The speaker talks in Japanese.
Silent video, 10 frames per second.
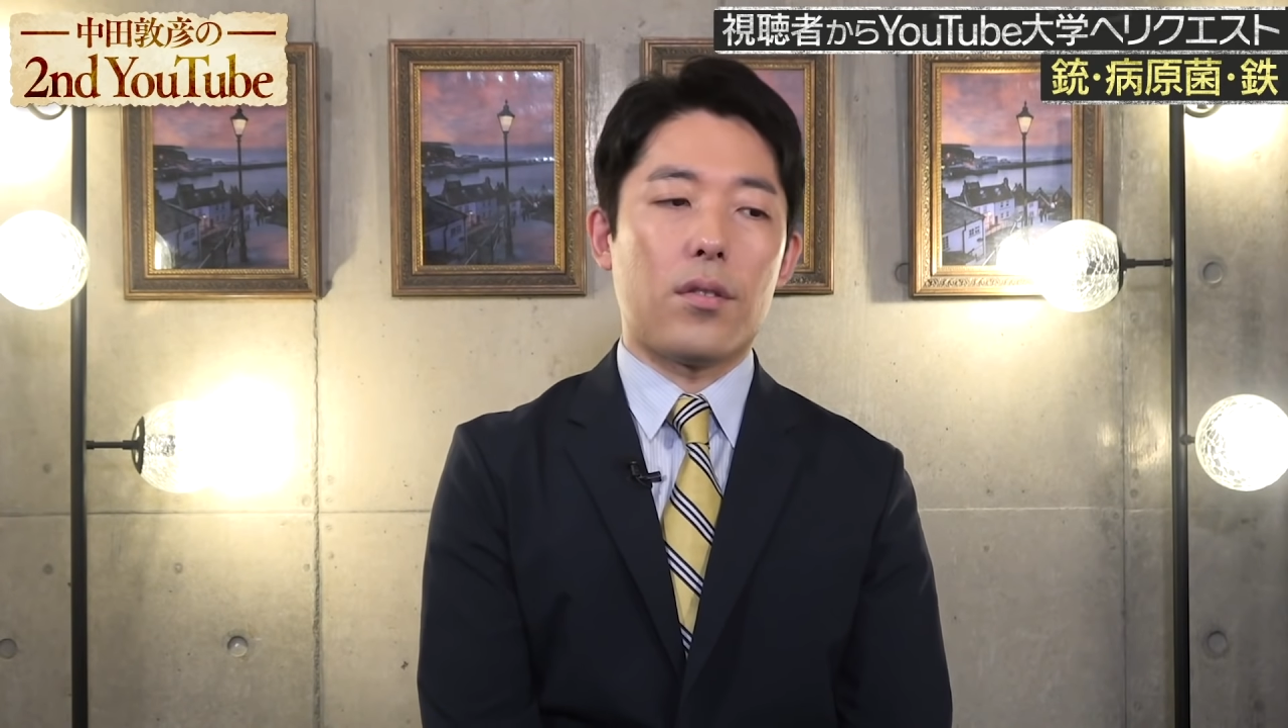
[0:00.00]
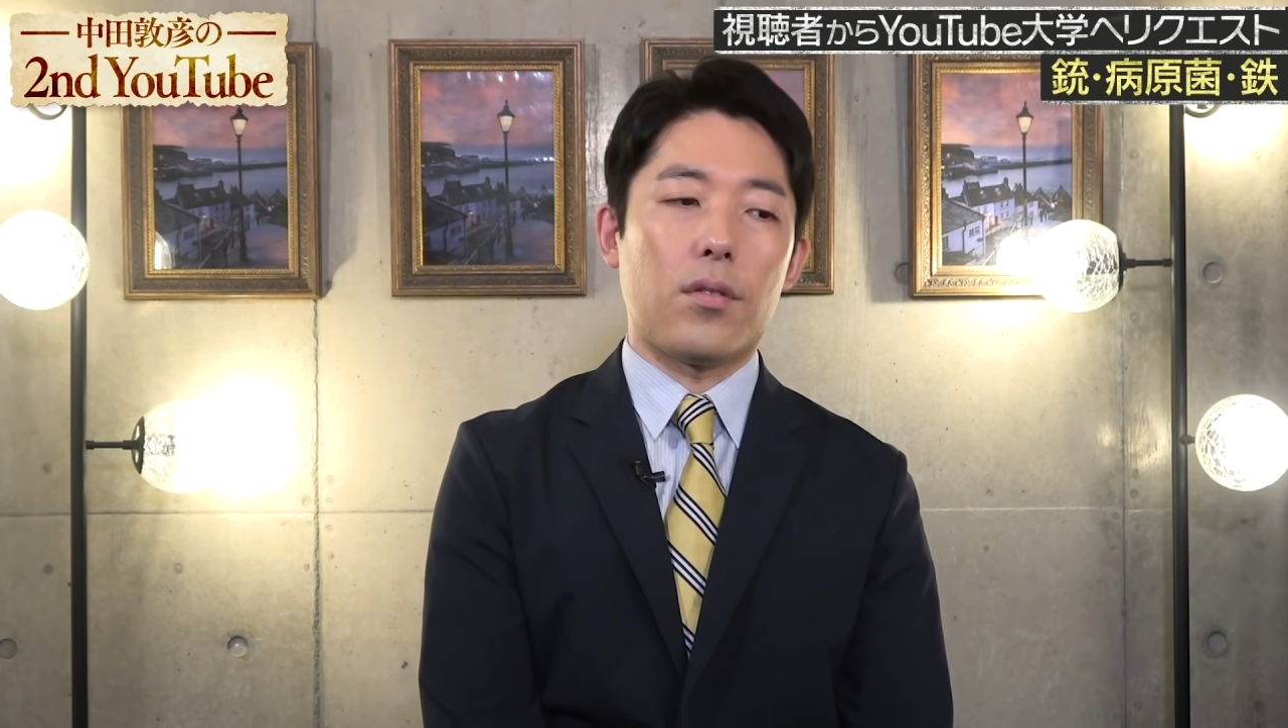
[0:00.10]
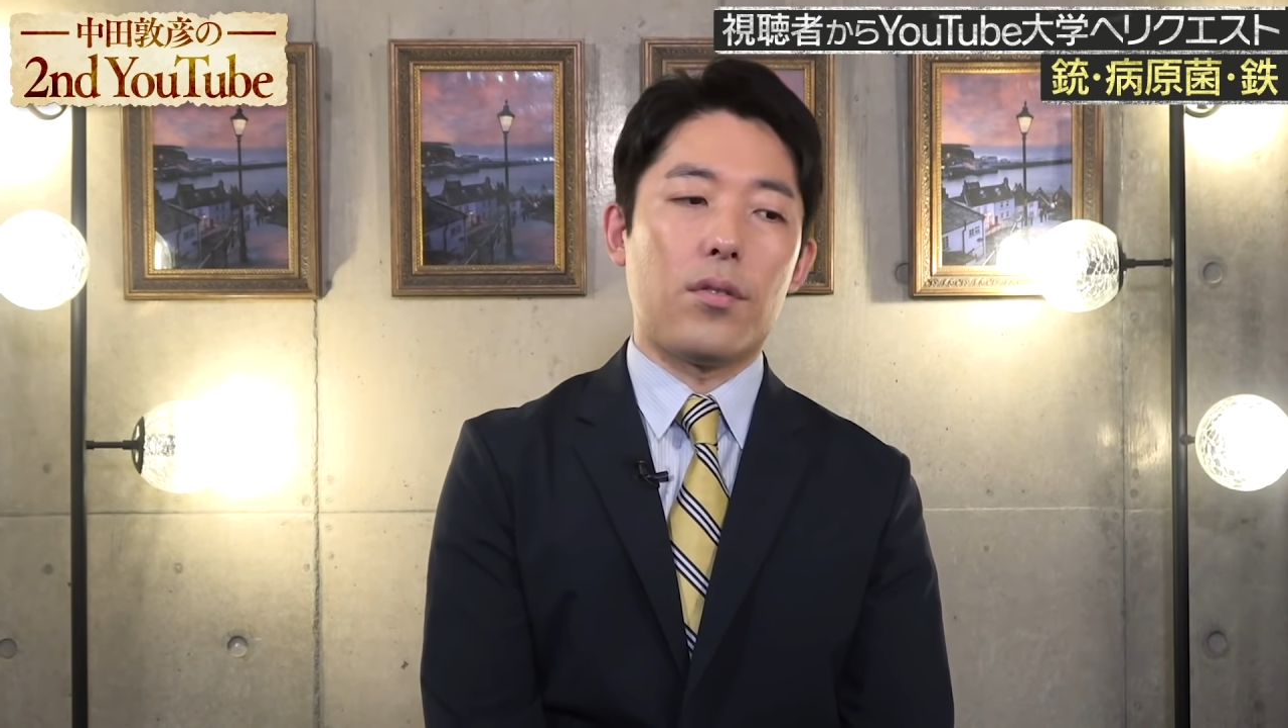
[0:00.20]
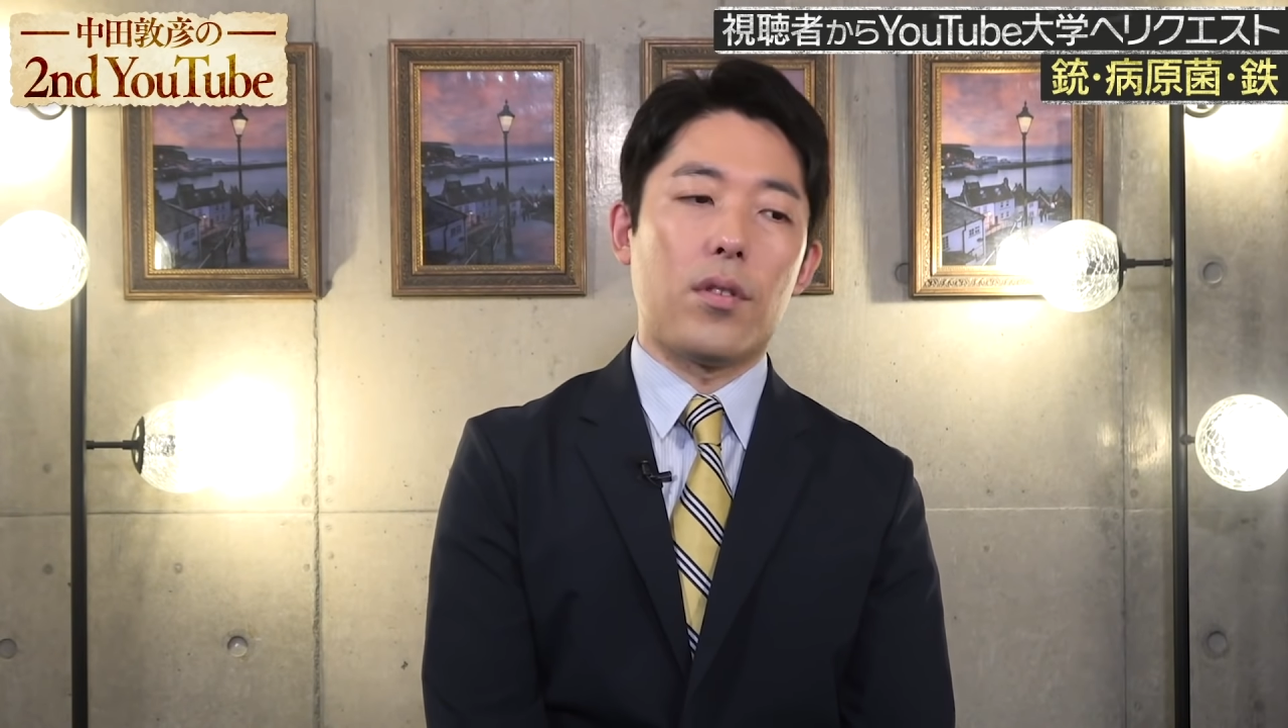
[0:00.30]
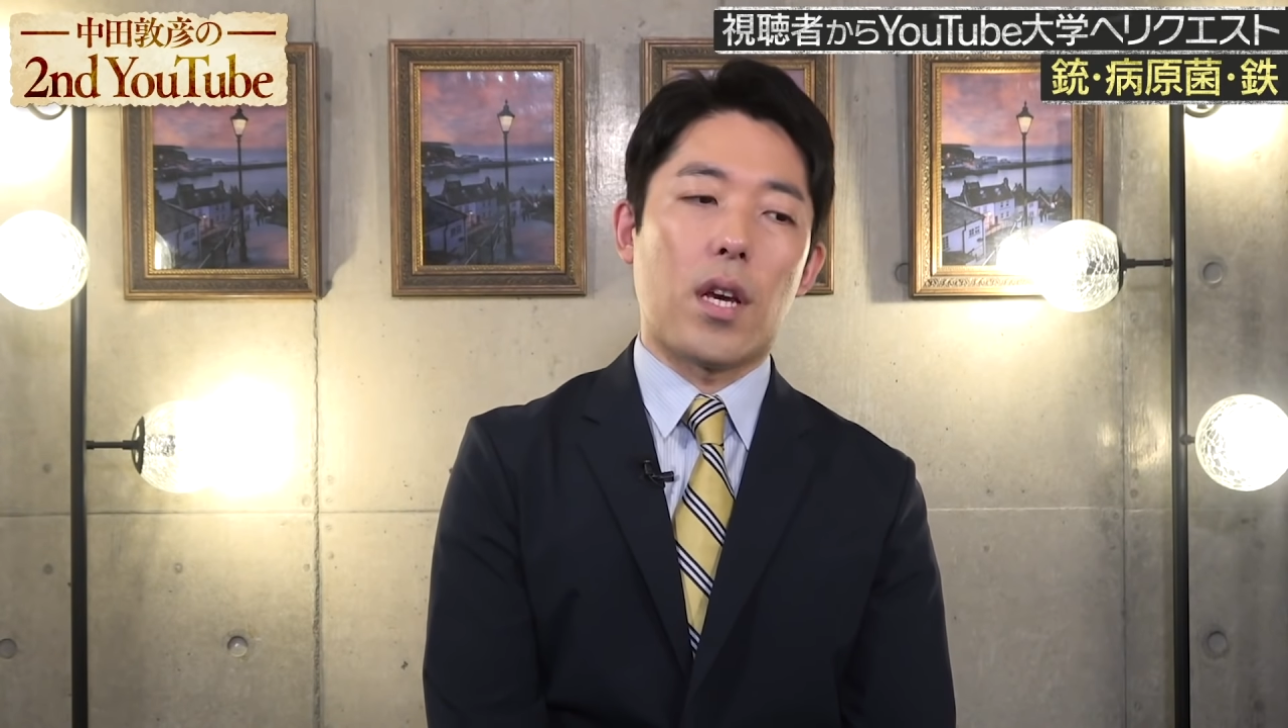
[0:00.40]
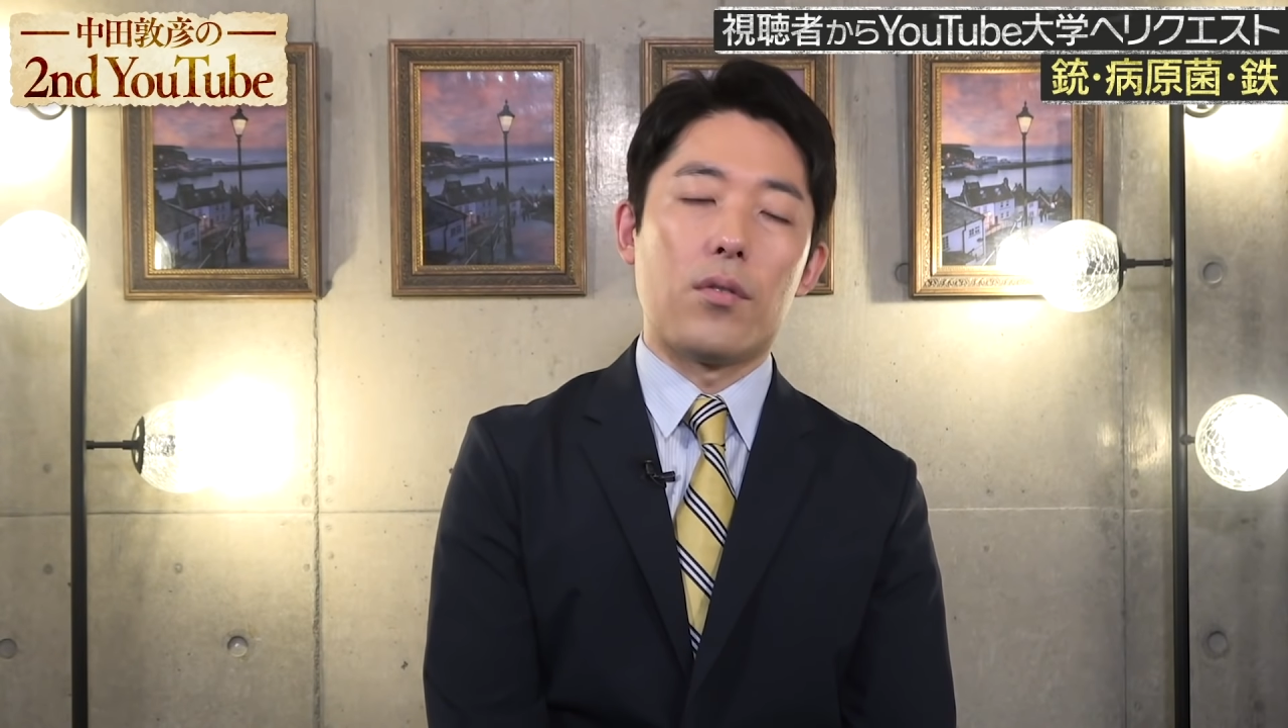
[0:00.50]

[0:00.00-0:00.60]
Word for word: というより